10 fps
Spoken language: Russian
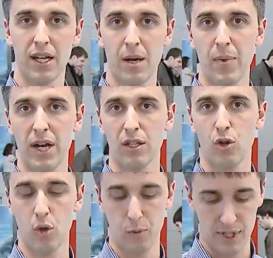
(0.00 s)
компактный
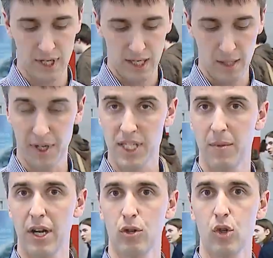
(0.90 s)
корпус и
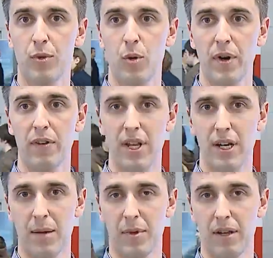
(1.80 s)
максимально удобное управление
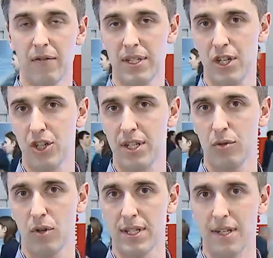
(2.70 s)
камерой в различных
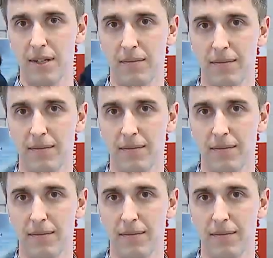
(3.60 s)
ситуациях.